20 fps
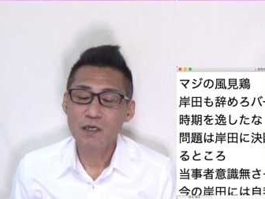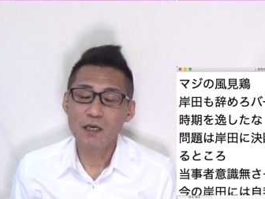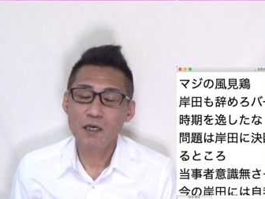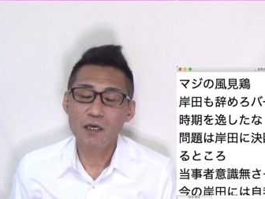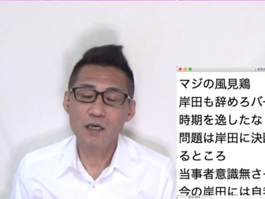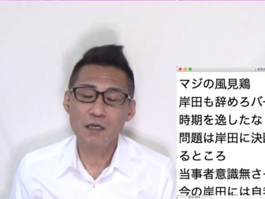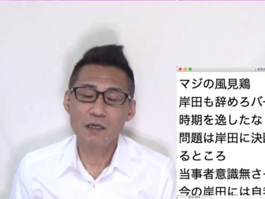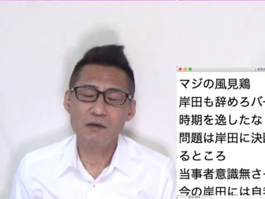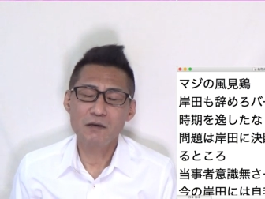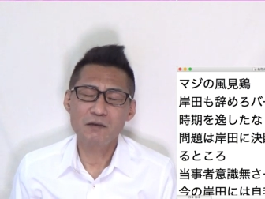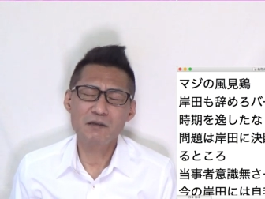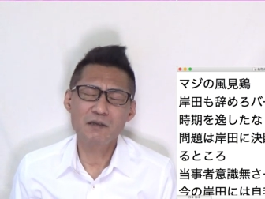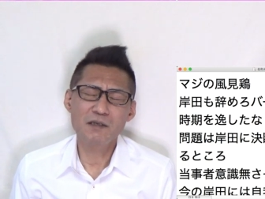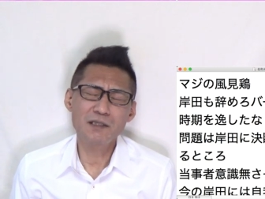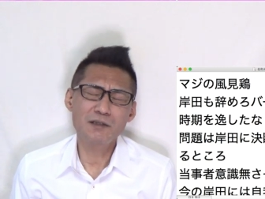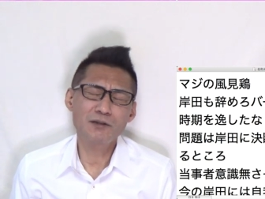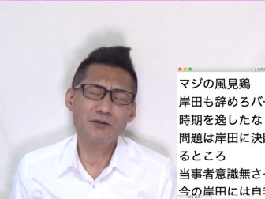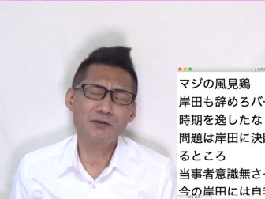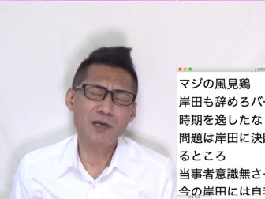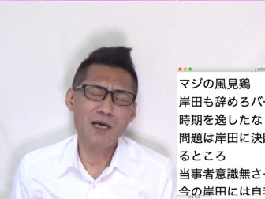えー、この
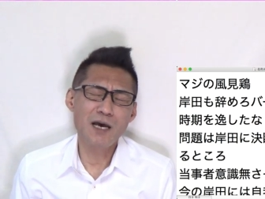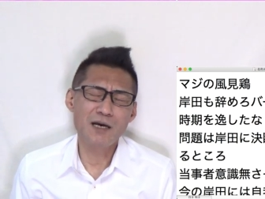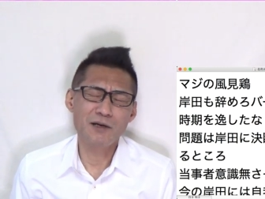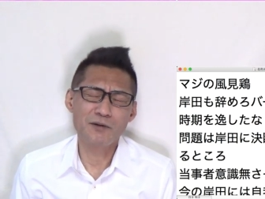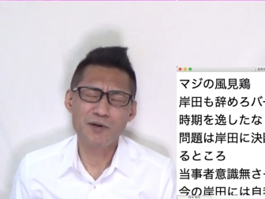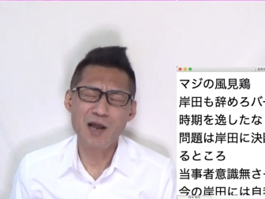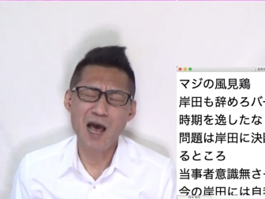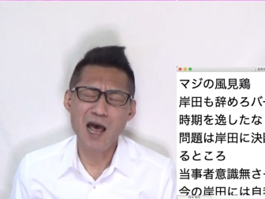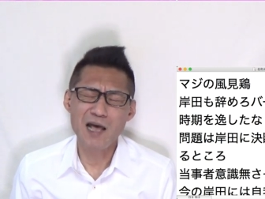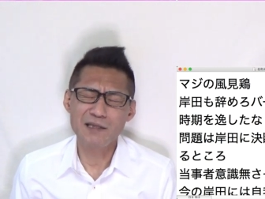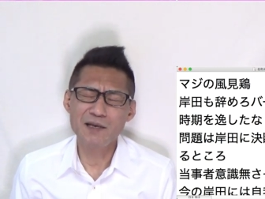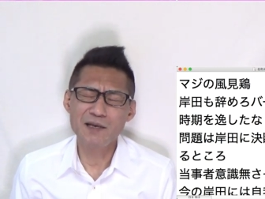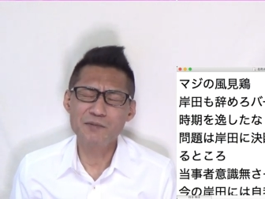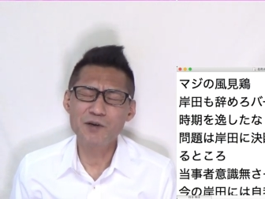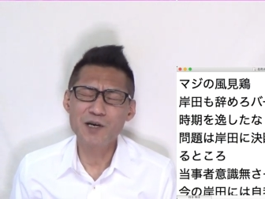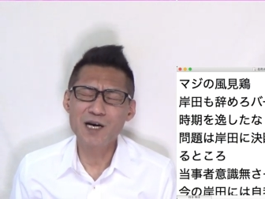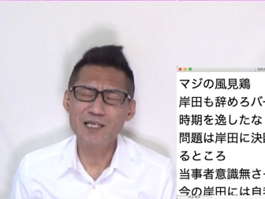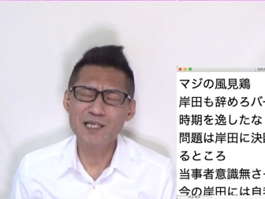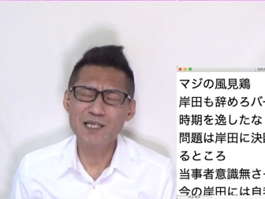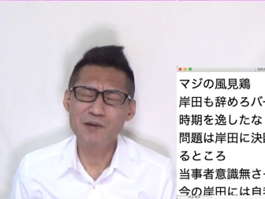人ねあの何で
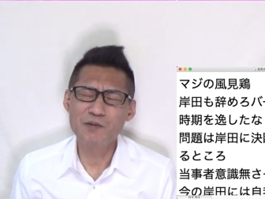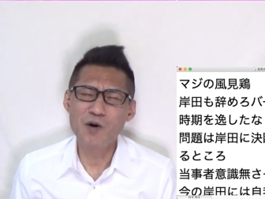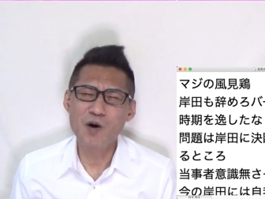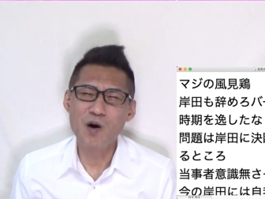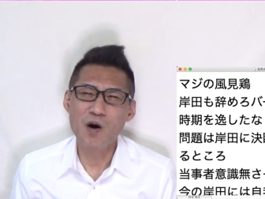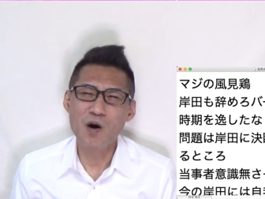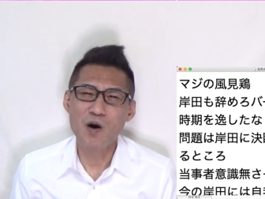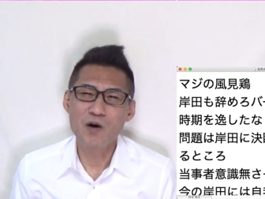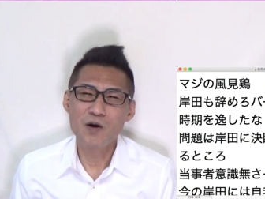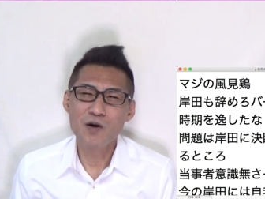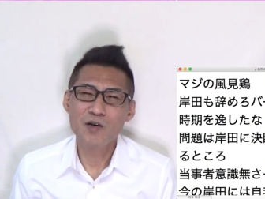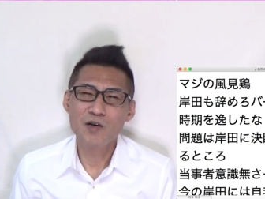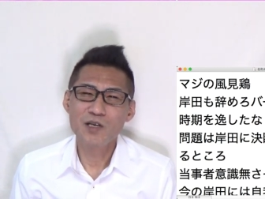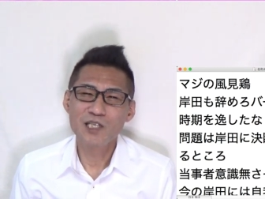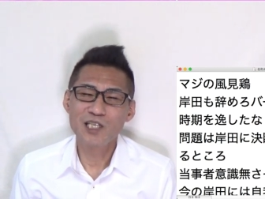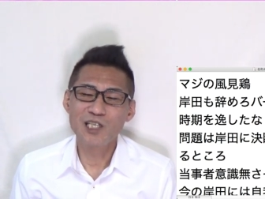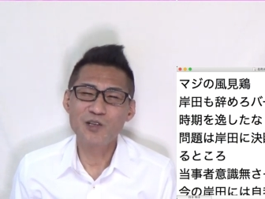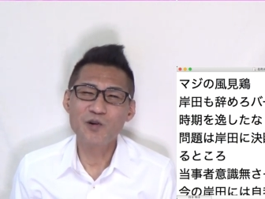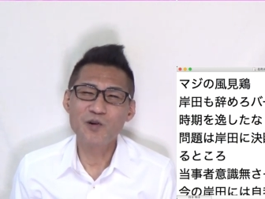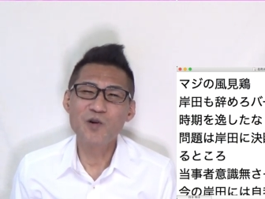もかんでも
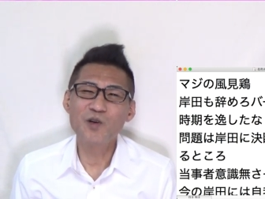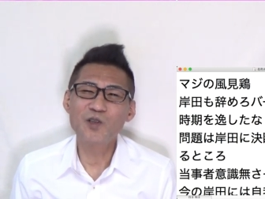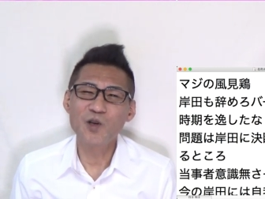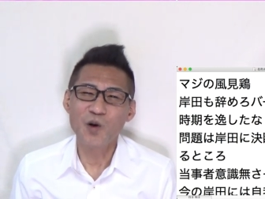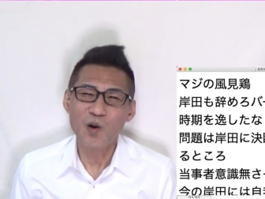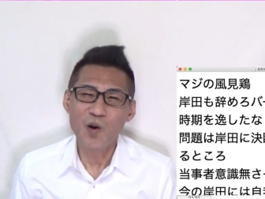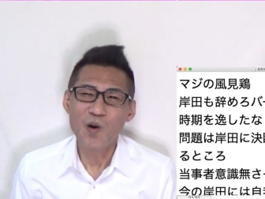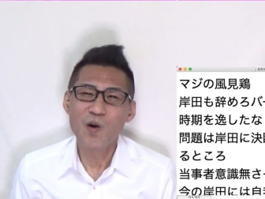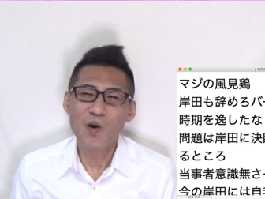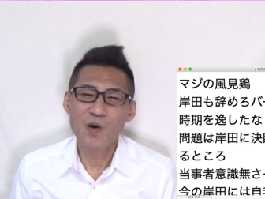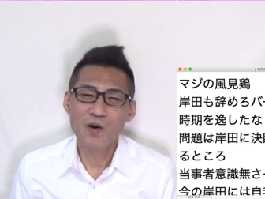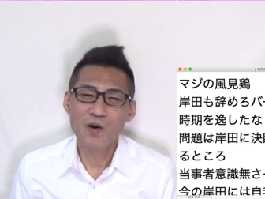人事